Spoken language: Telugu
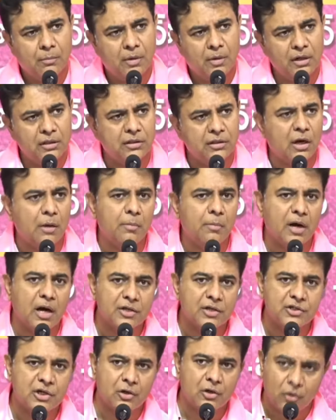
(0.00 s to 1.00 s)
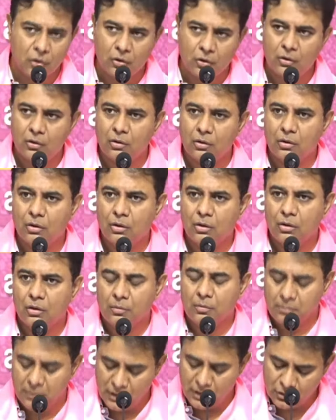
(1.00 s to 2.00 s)
మరి ఇందిరమ్మ రాజ్యంలో
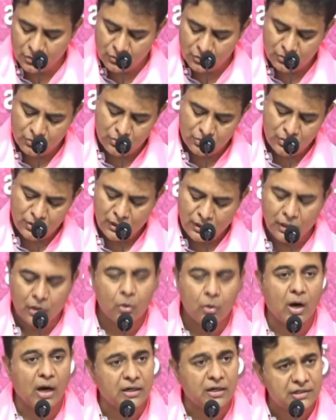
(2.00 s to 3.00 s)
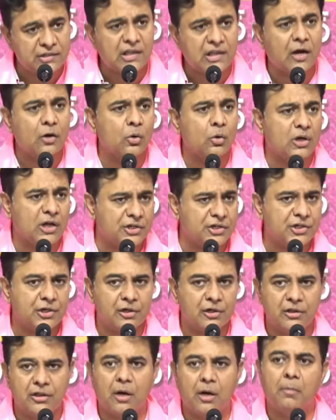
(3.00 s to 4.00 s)
మీరు ఇండ్లు కట్టిస్తారని
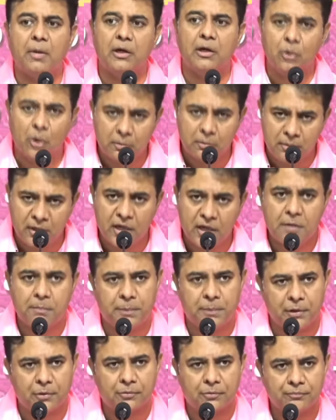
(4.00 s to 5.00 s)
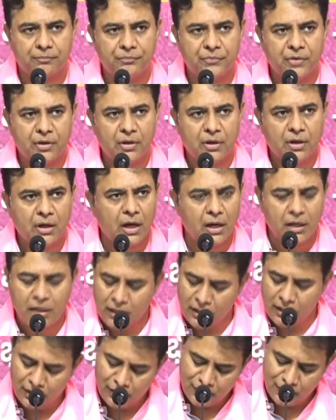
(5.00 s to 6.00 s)
ఓట్లేసారు ఇందిరమ్మ ఇండ్లు అని మీరే చెప్పినారు
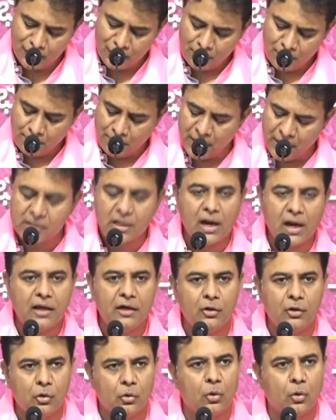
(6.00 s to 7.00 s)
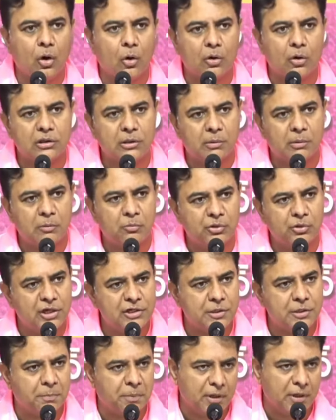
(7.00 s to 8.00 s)
కానీ పేదల ఇండ్లు కూలగొడతామని
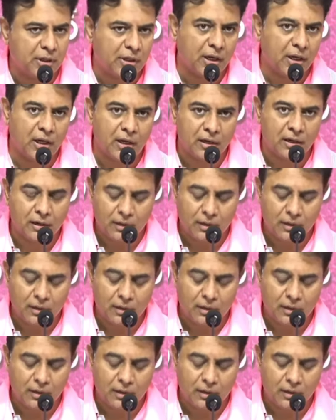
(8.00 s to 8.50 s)
ముందే చెప్పినంటే